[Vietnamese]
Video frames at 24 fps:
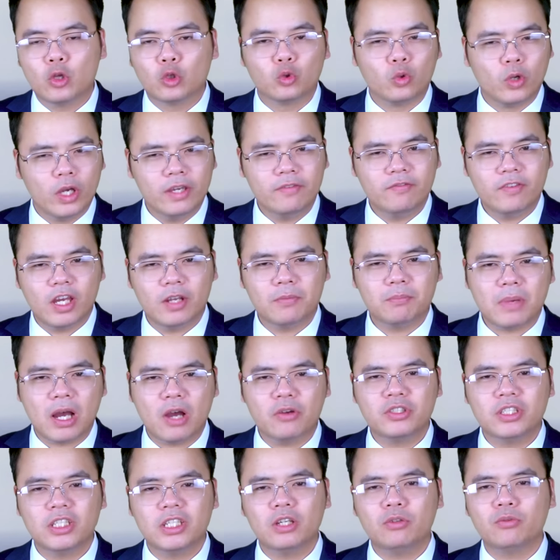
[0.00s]
Tùy viên báo
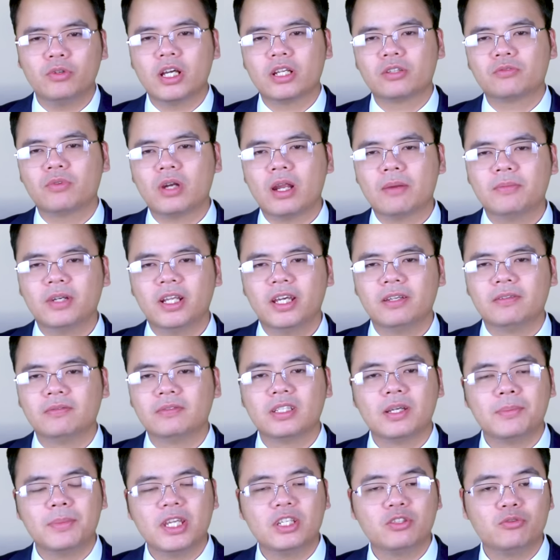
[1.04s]
chí của Điện Kremlin
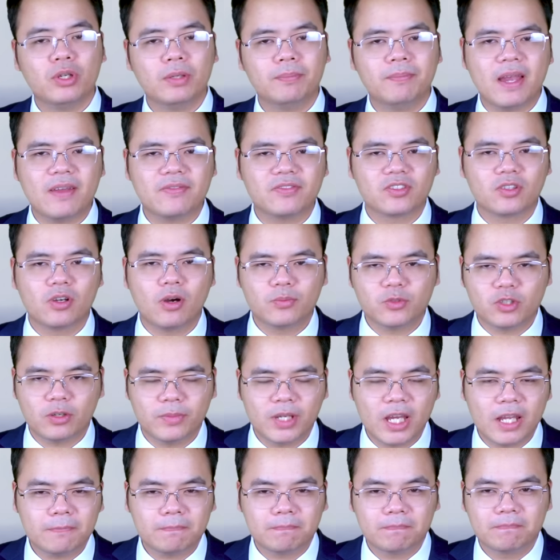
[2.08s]
Dmitry Peskov cho
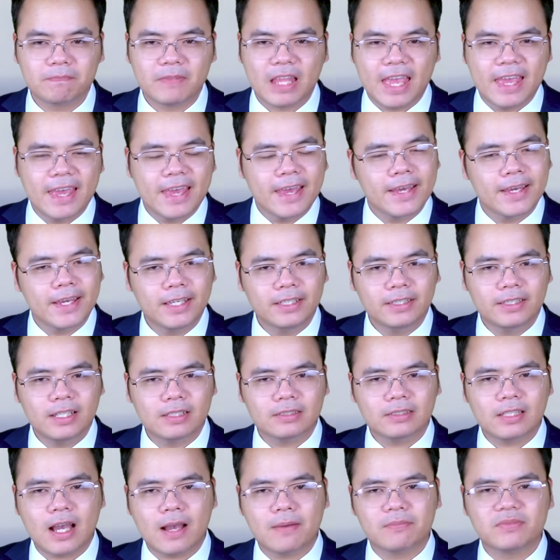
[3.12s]
biết, hình thức
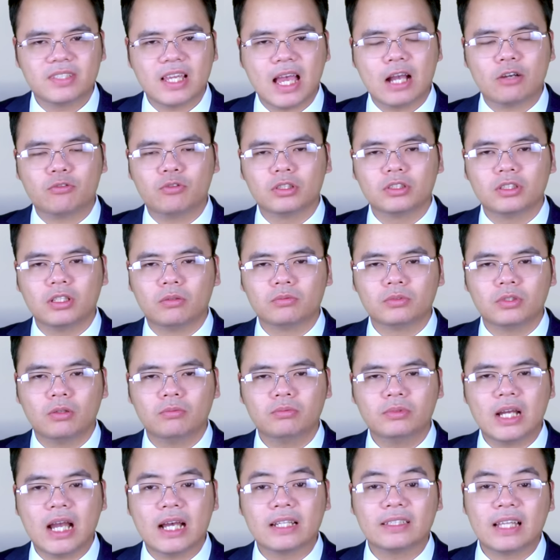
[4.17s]
tham gia của Tổng
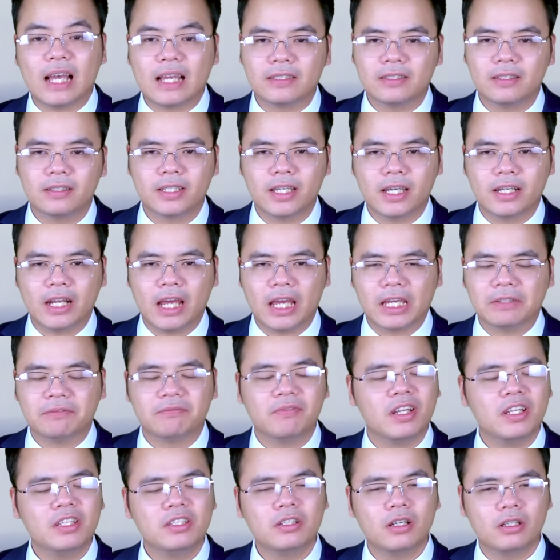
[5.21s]
thống Nga tại sự kiện này
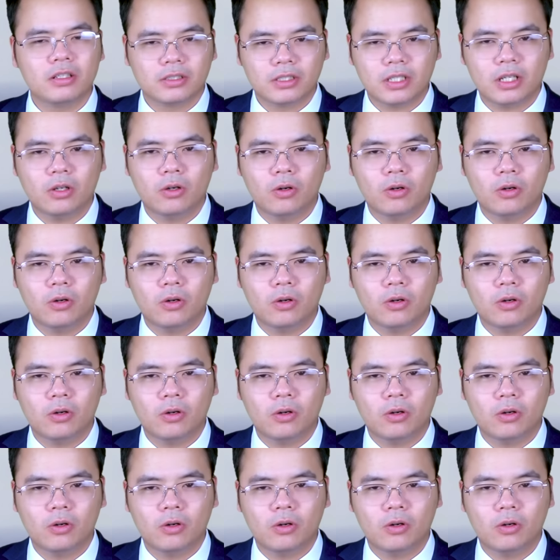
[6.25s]
vẫn chưa được tiết